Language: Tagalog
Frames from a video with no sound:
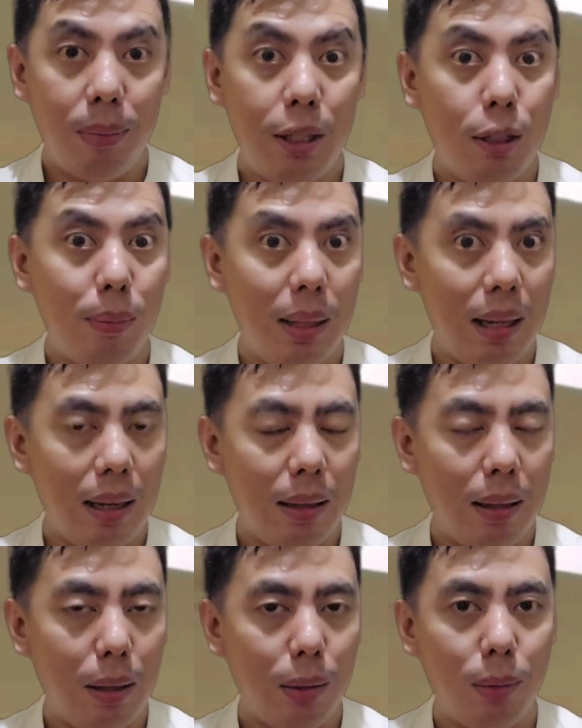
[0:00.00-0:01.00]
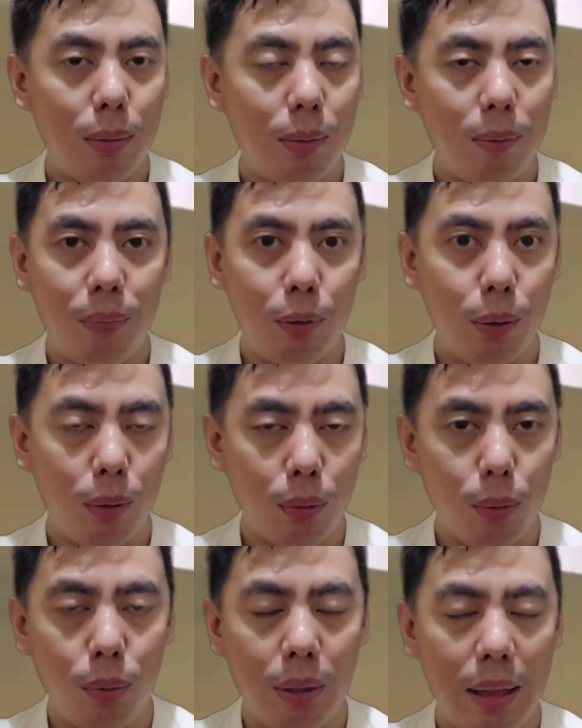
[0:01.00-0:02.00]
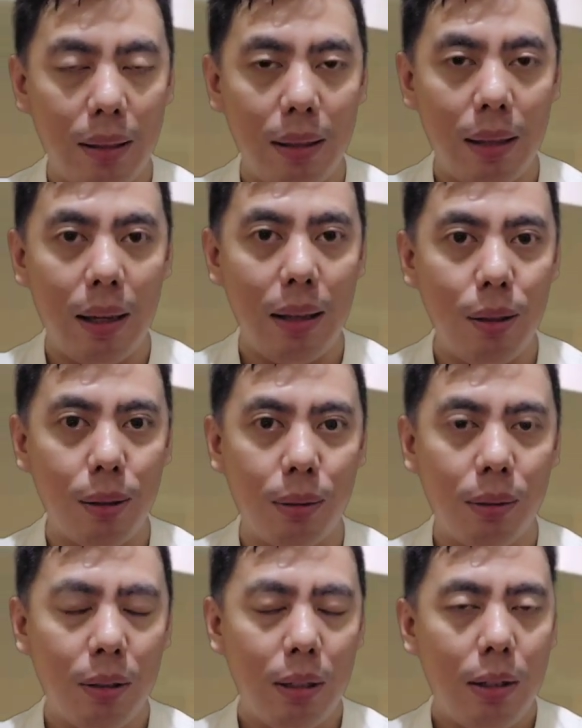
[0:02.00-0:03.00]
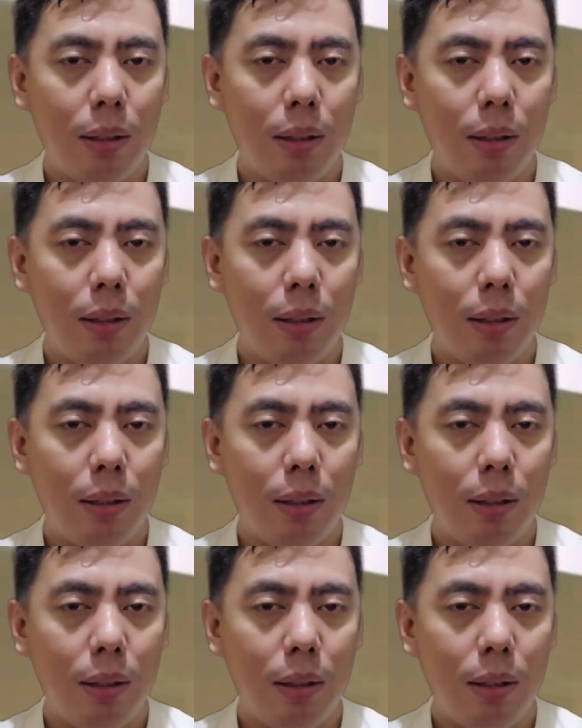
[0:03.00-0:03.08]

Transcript: Medyo malaki na yung rodent na yan, no?